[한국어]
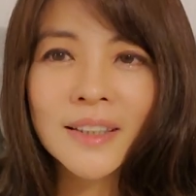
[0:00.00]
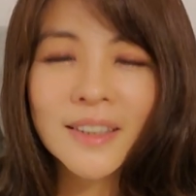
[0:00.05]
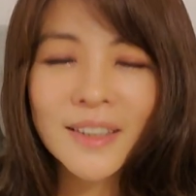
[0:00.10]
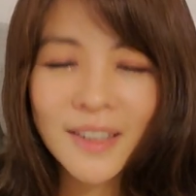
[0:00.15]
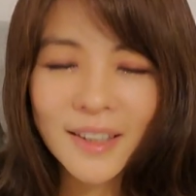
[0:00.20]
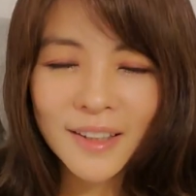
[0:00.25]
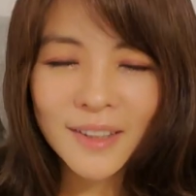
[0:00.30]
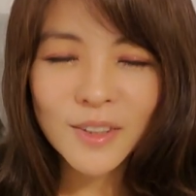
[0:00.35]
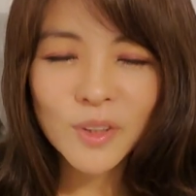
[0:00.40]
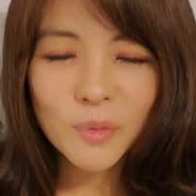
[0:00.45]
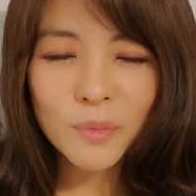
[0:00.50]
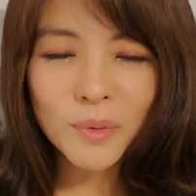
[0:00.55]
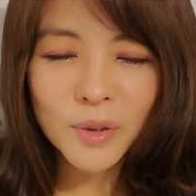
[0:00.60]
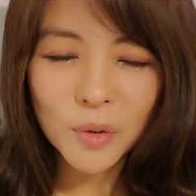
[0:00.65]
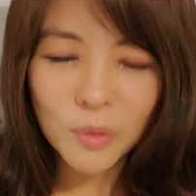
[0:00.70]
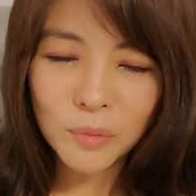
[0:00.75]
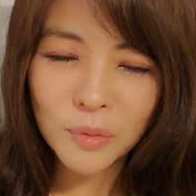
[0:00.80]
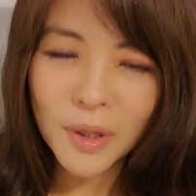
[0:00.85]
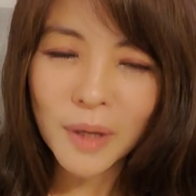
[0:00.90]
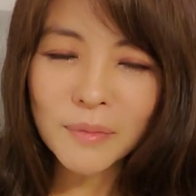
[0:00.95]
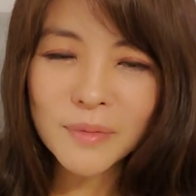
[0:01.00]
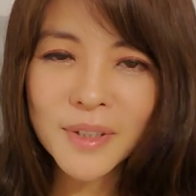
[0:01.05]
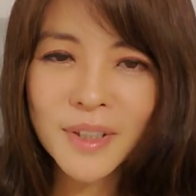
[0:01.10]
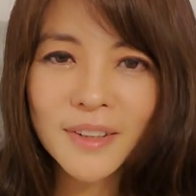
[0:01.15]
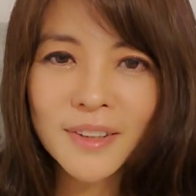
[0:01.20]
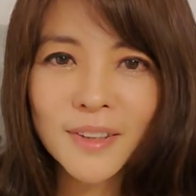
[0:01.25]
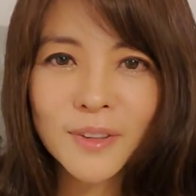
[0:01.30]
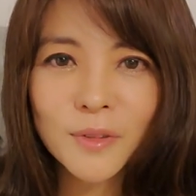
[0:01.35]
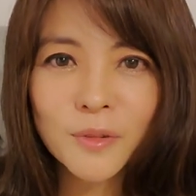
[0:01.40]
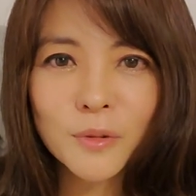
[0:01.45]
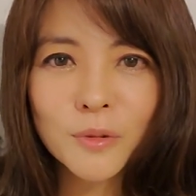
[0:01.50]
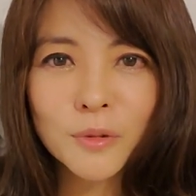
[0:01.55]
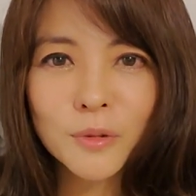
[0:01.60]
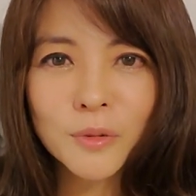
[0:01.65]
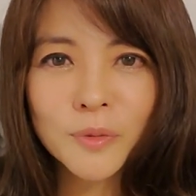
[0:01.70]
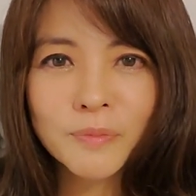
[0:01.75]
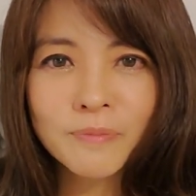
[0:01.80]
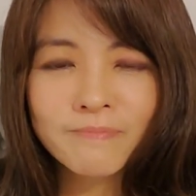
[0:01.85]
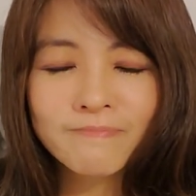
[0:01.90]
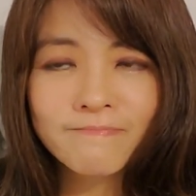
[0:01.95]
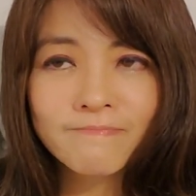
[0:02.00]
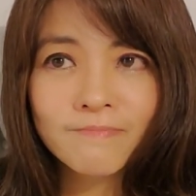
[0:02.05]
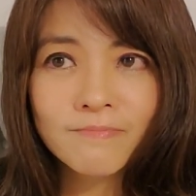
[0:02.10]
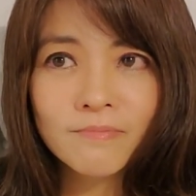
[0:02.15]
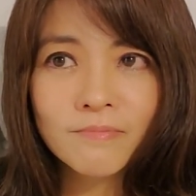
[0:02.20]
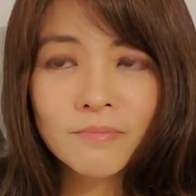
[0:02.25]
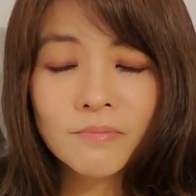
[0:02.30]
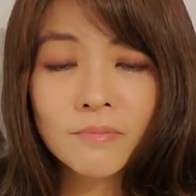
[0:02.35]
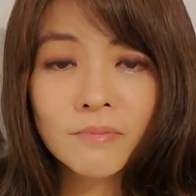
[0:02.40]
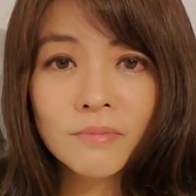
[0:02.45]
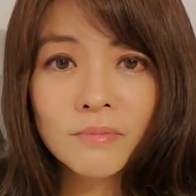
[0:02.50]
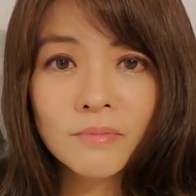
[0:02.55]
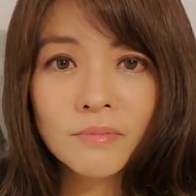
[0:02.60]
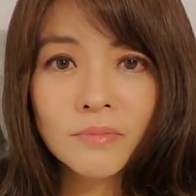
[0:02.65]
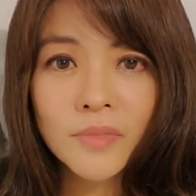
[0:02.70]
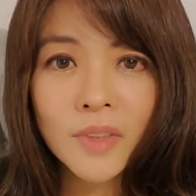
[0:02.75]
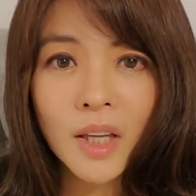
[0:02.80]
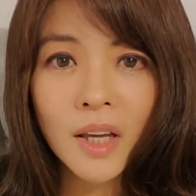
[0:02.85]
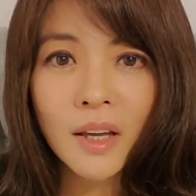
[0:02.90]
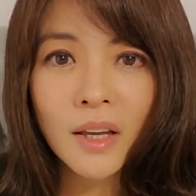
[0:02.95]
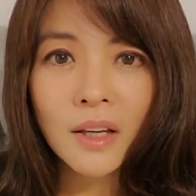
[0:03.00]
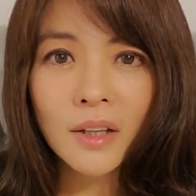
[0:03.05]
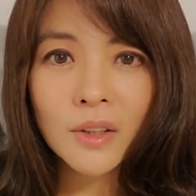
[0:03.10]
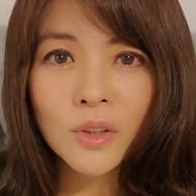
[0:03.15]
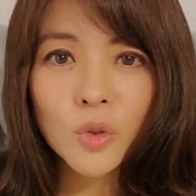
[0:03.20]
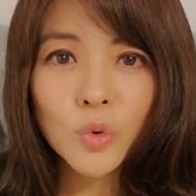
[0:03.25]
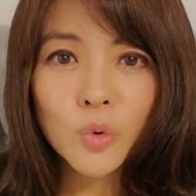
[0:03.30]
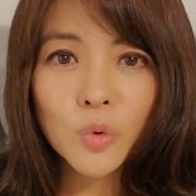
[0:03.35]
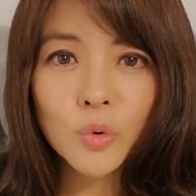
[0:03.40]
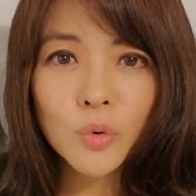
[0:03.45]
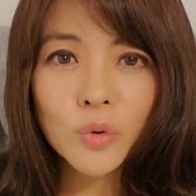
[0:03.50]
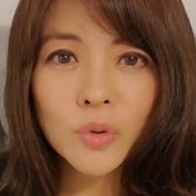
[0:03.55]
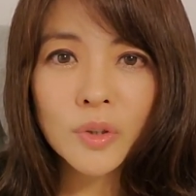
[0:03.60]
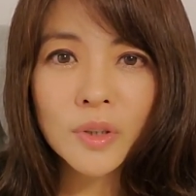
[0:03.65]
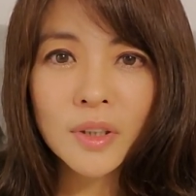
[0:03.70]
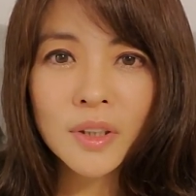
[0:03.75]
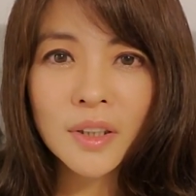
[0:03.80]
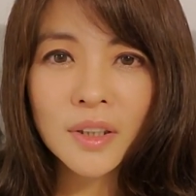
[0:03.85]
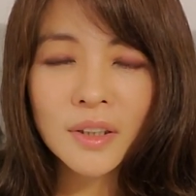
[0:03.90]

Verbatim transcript: 예, 정말 너무 감사드리고 음, 그리고